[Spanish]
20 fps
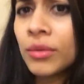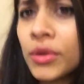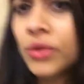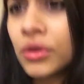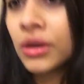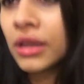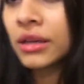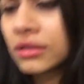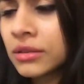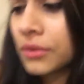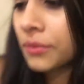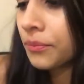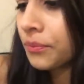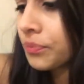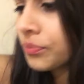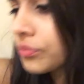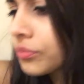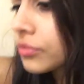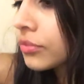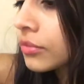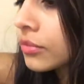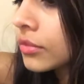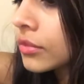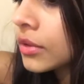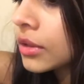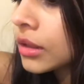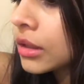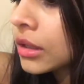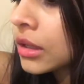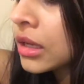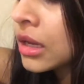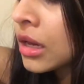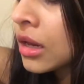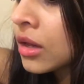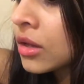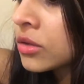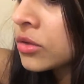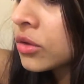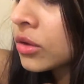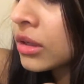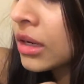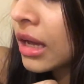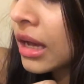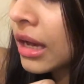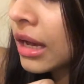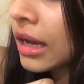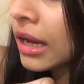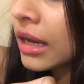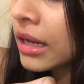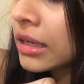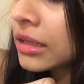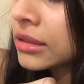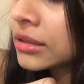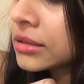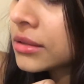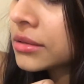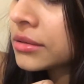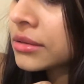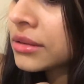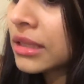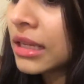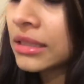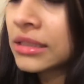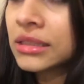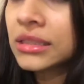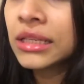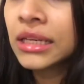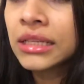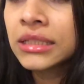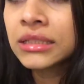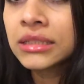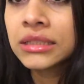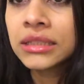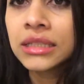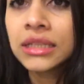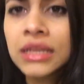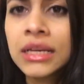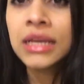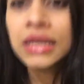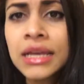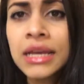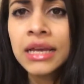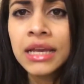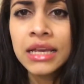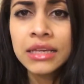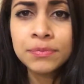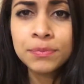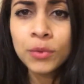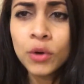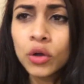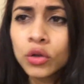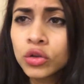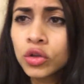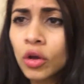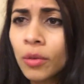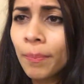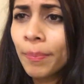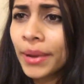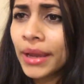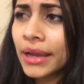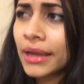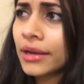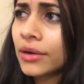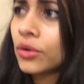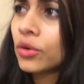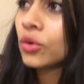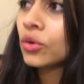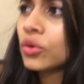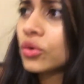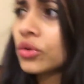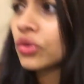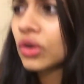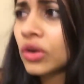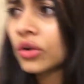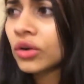a ver cuál es. Son las, las 10. Es pronto, pero yo